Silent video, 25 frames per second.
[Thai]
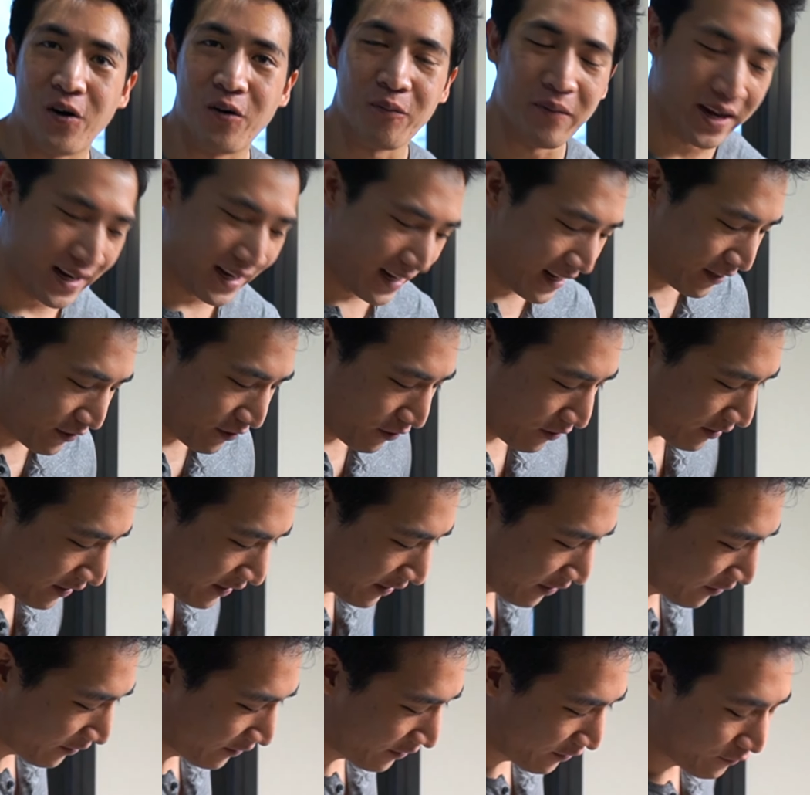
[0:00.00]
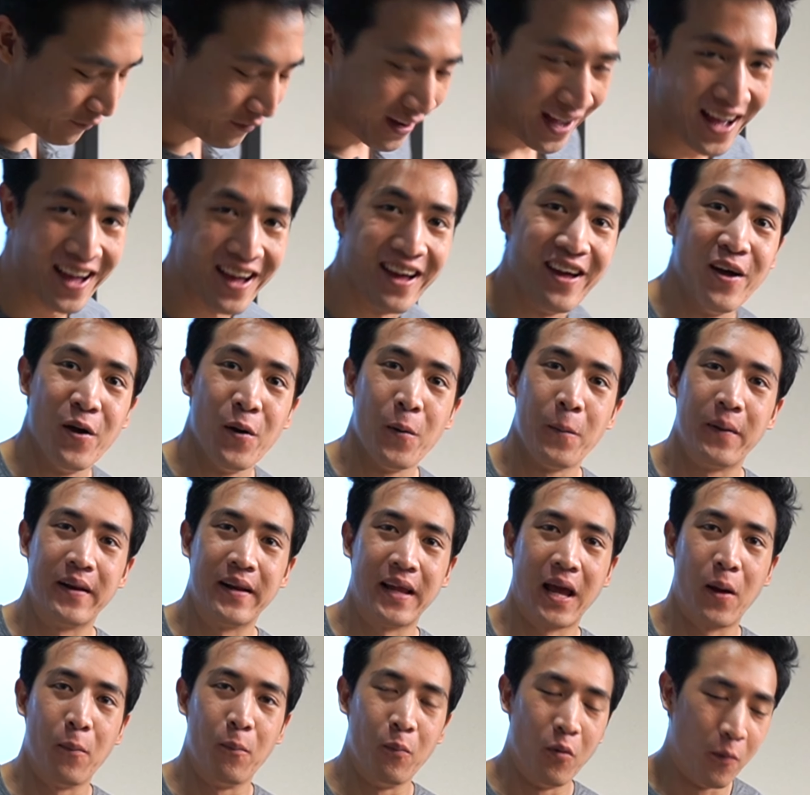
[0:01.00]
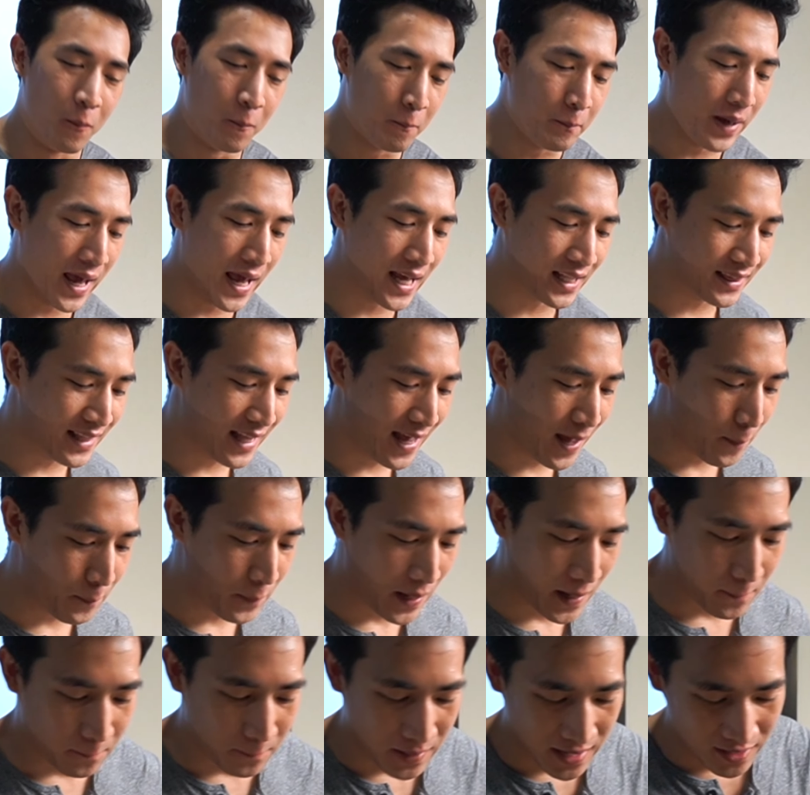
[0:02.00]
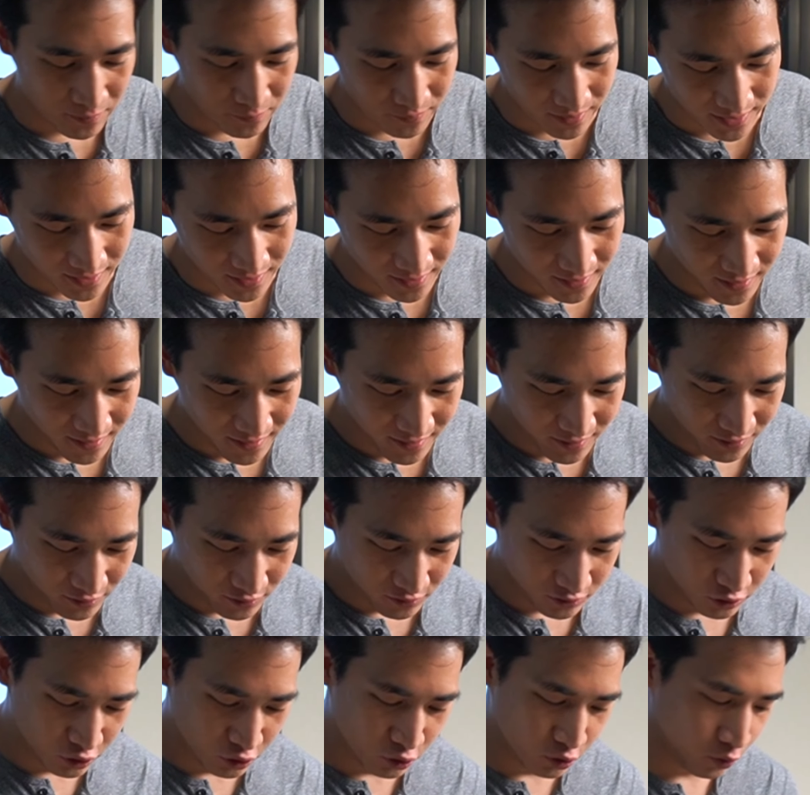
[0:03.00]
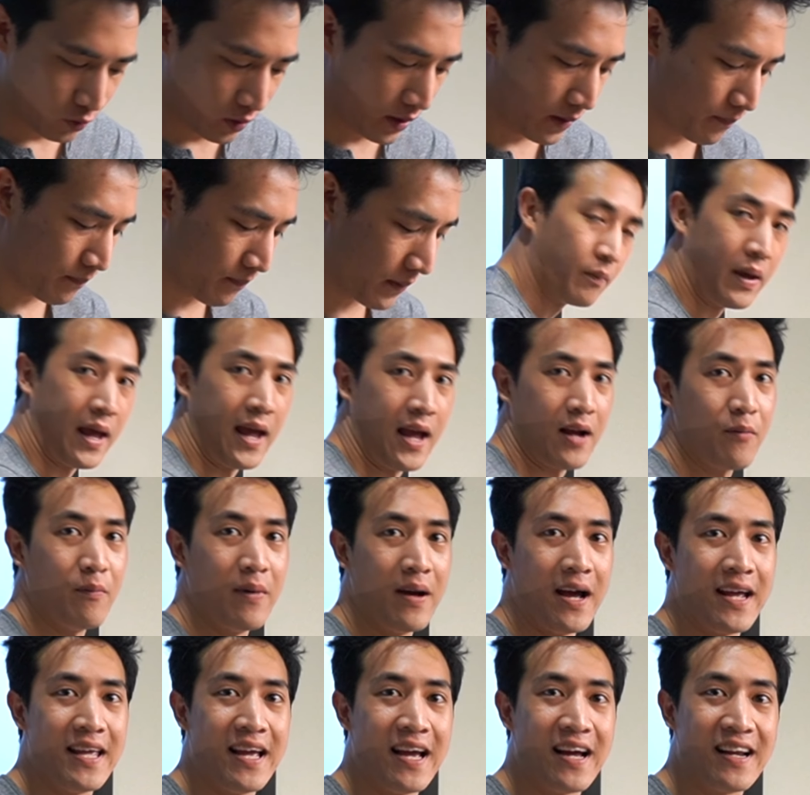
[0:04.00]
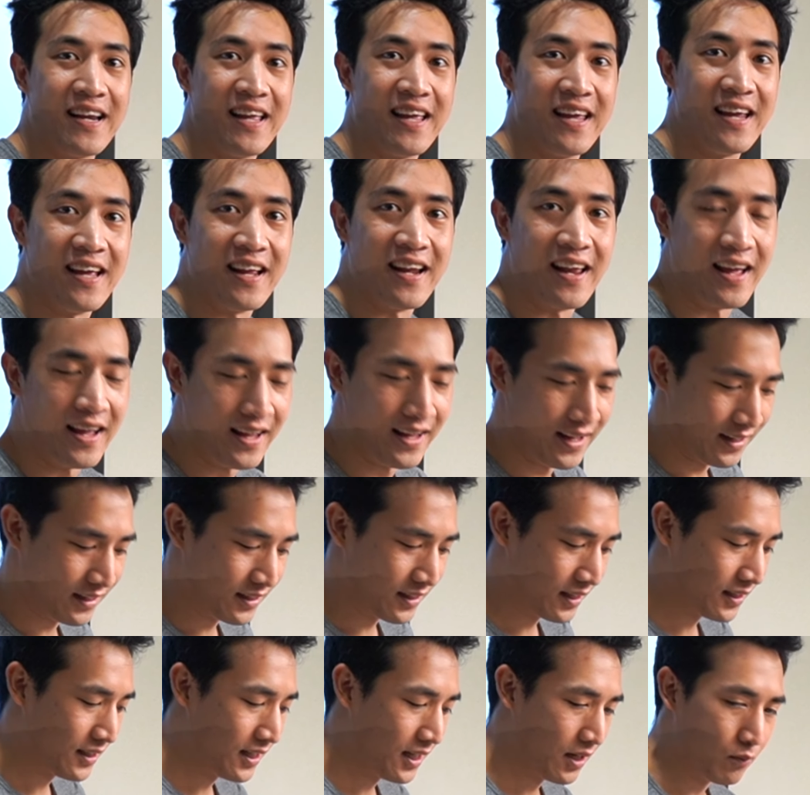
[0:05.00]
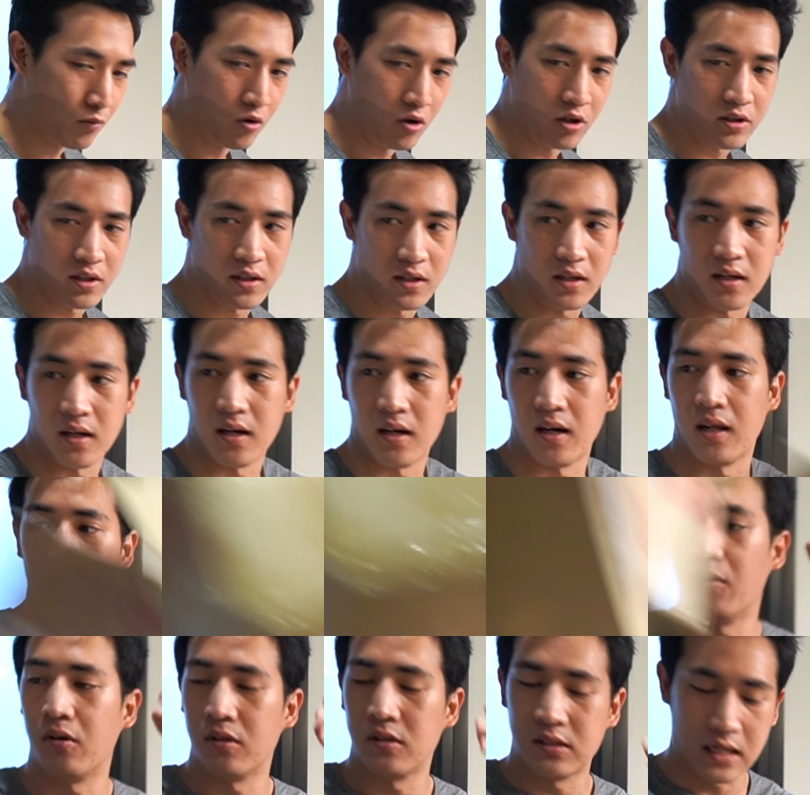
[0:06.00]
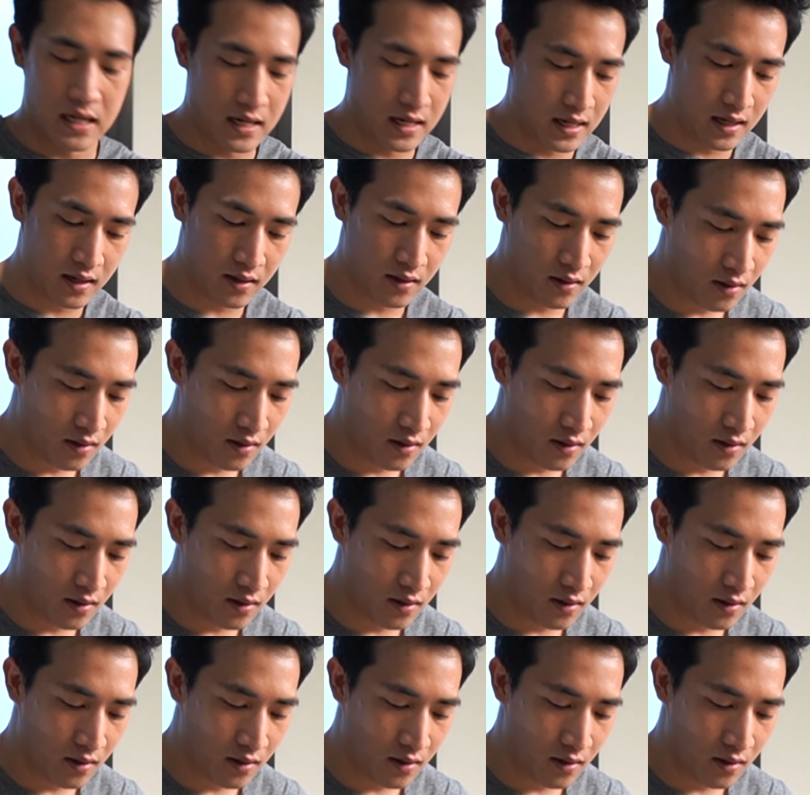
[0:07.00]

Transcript: ของภายในกล่องกันหน่อยดีกว่าเป็นไงมุมแปลกตาแปลกใหม่ไหมว่าแพ็คมาอย่างดีนะเคอร์เทนมอเตอร์อันนี้ไม่ต้องใช้ละ